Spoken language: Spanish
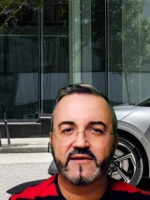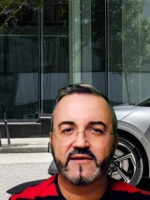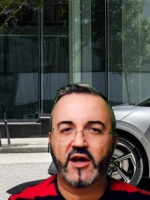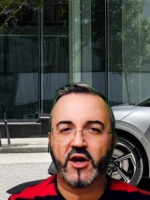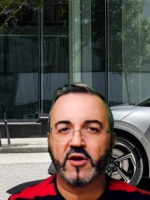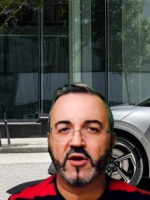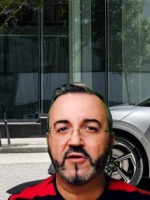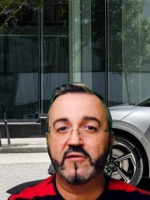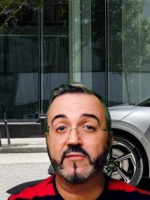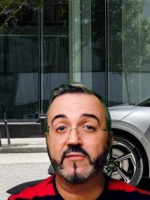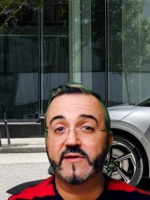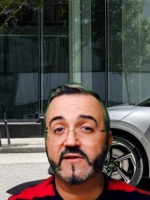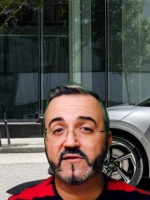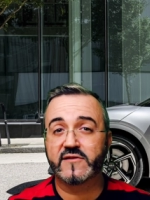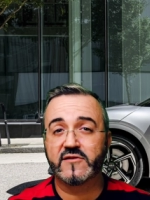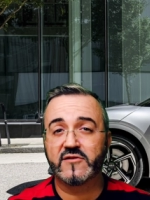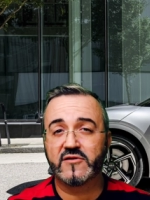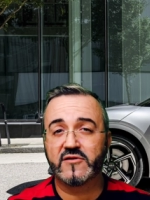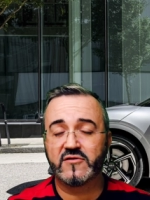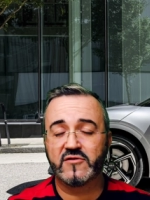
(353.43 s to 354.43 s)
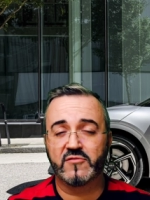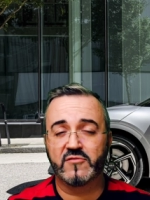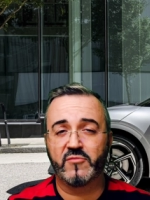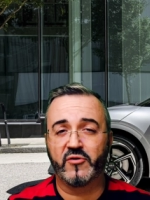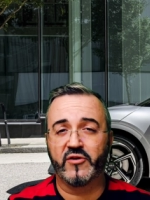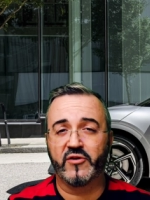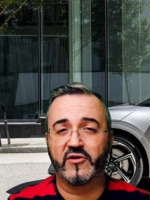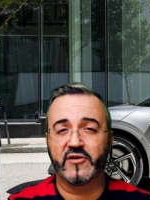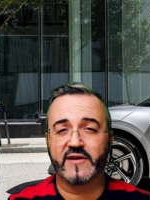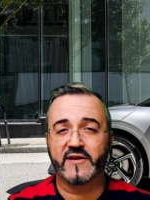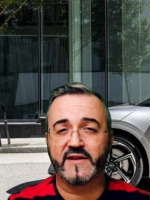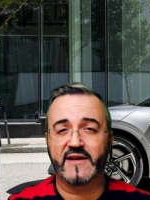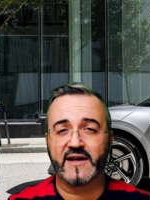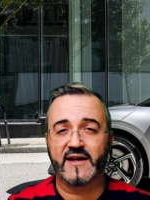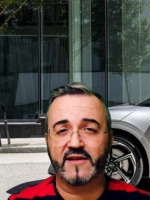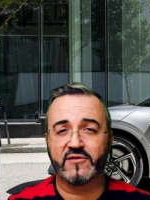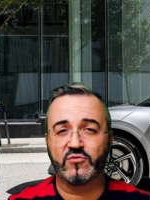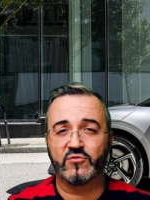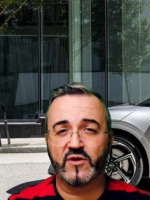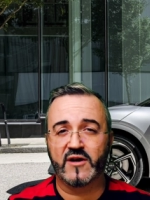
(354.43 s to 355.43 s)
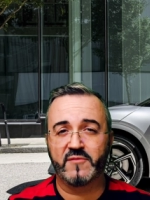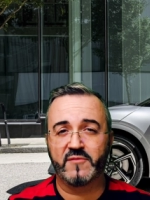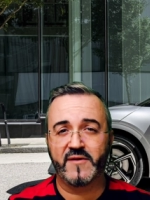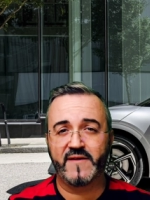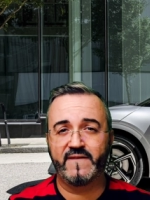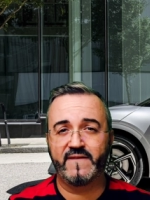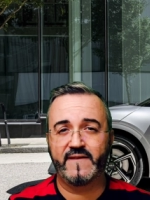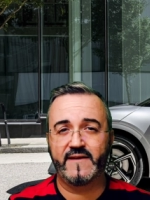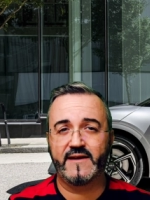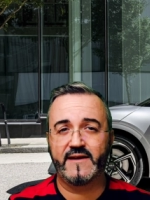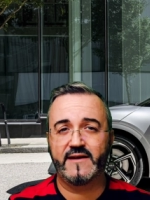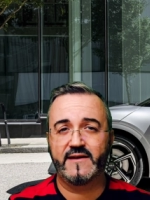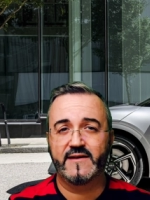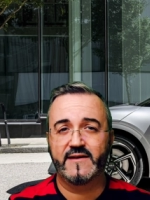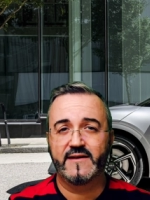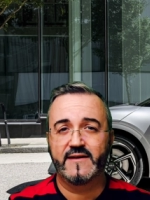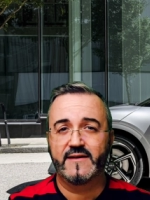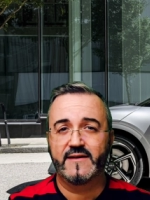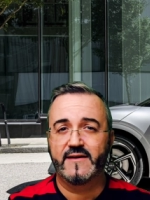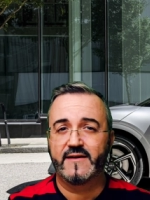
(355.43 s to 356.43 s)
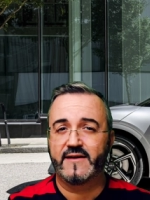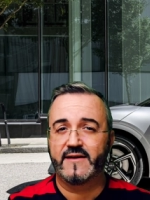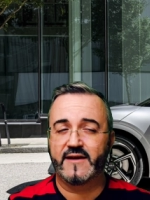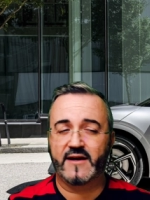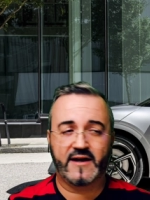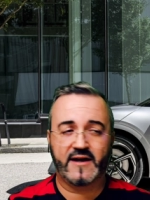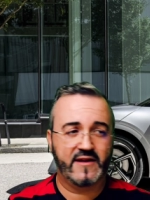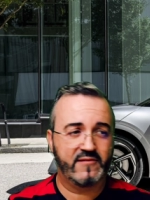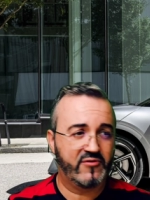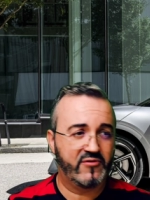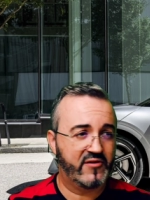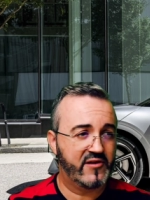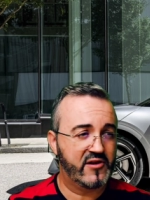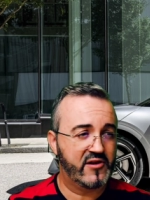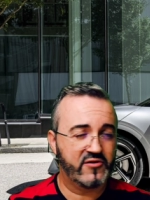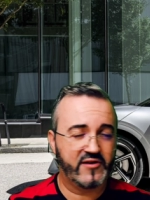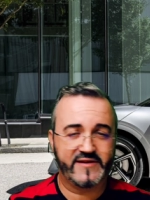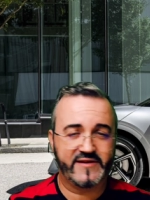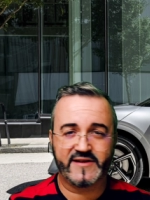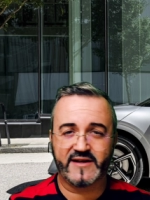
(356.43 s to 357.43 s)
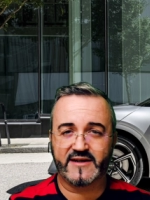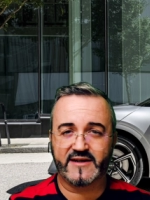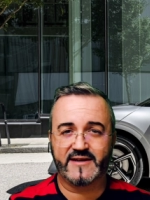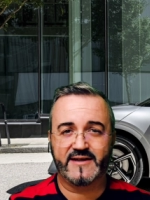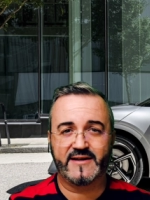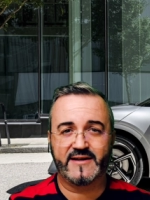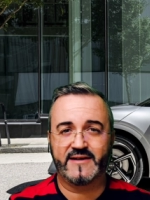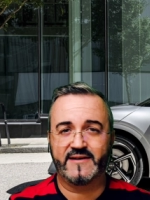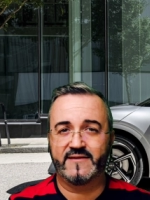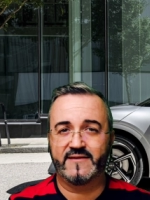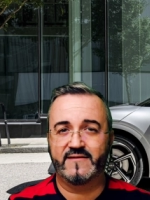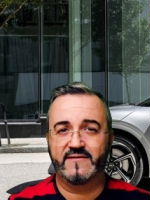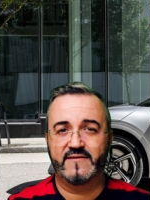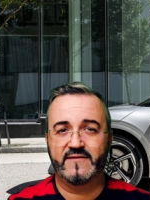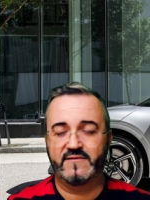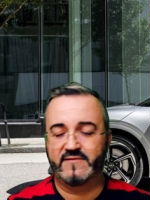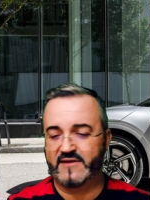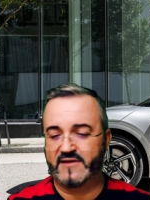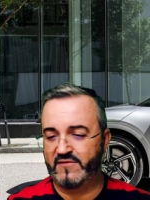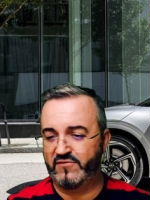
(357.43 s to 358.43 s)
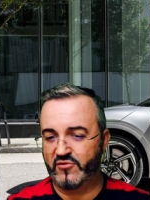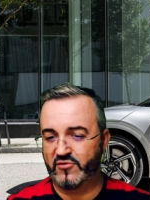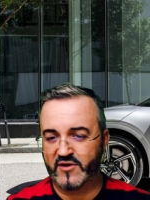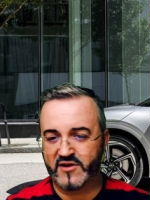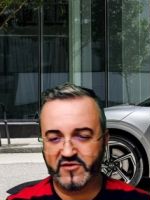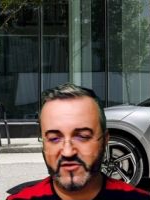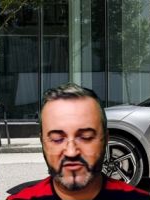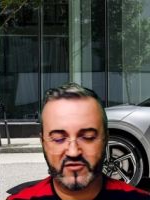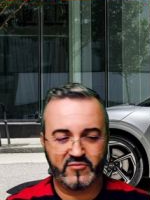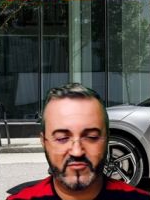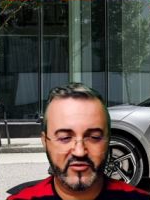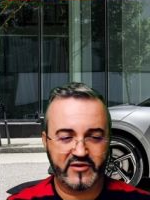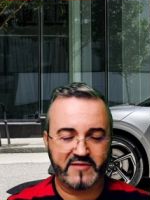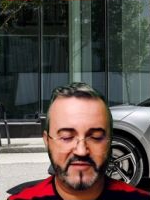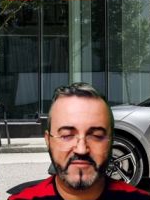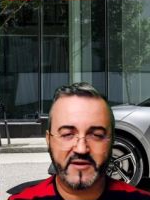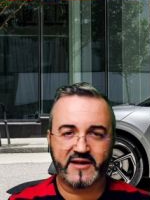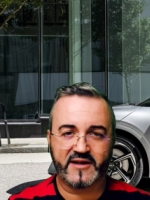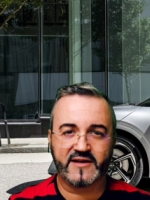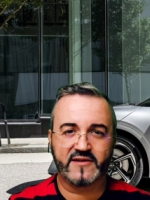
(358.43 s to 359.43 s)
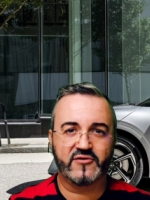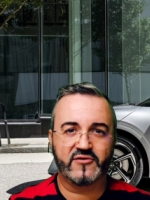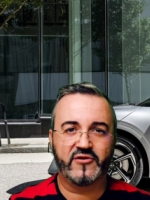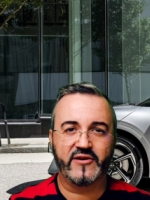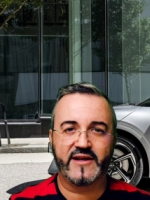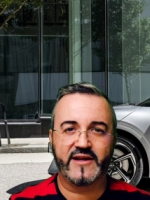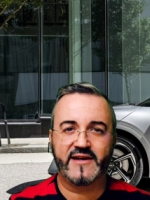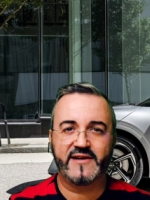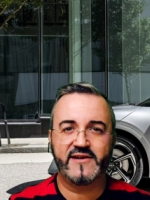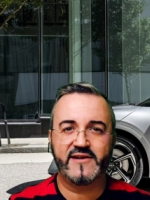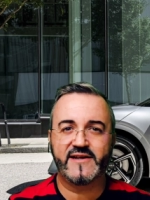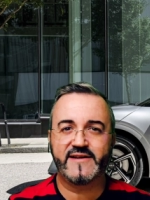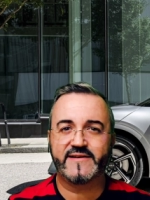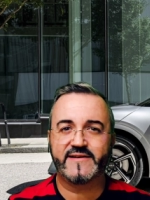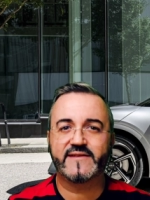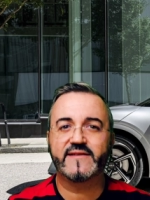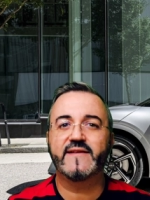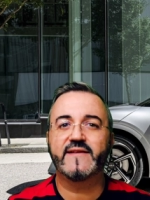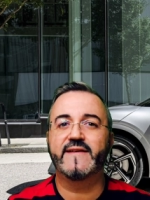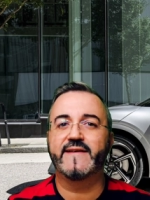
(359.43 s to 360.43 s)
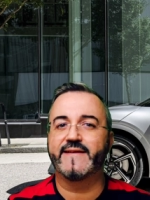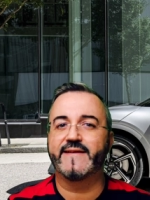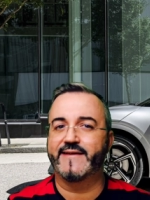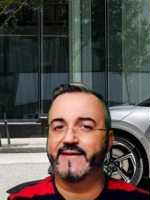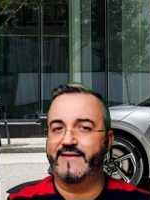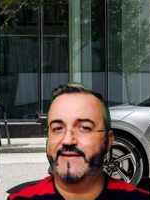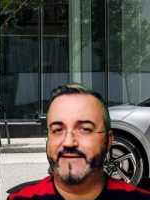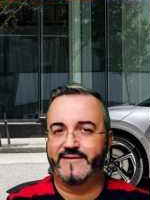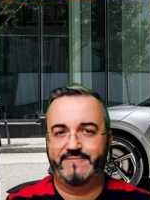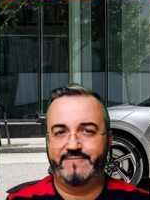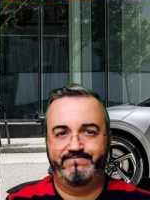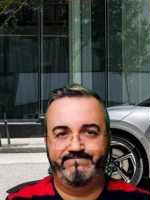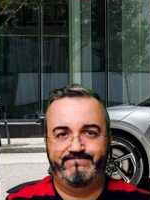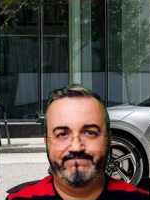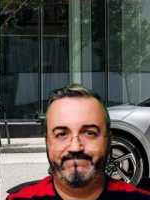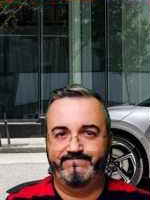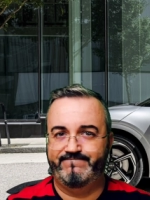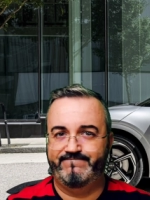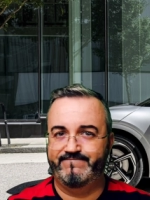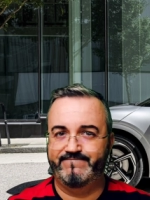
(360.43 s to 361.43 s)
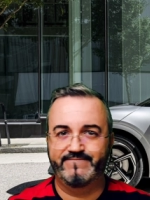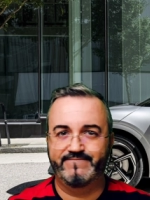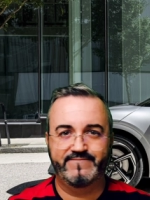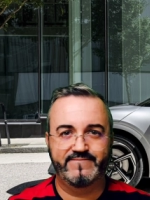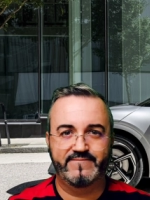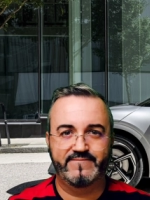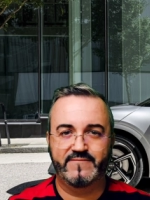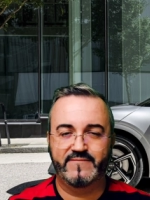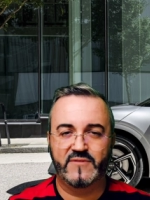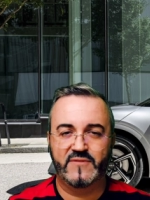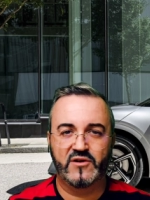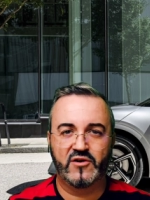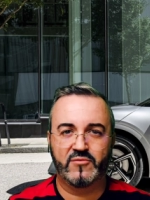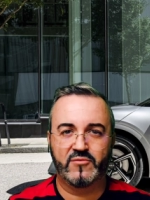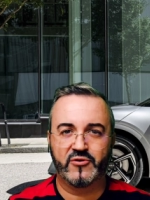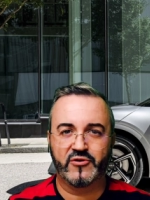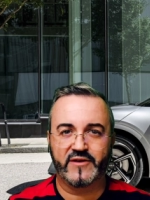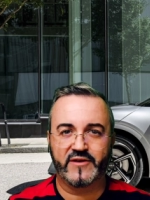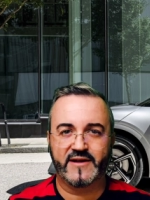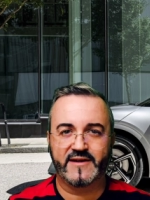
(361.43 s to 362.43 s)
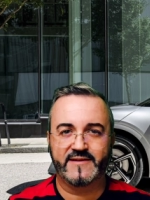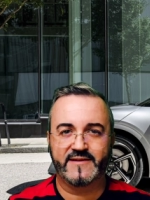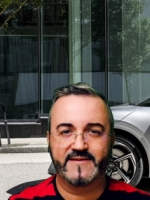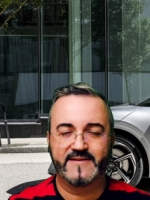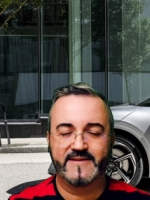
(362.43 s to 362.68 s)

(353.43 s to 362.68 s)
ya lo habéis visto, los modelos que tienen actualmente y a cada modelo que sacan tanto ellos como otras marcas coreanas eh, lo bordan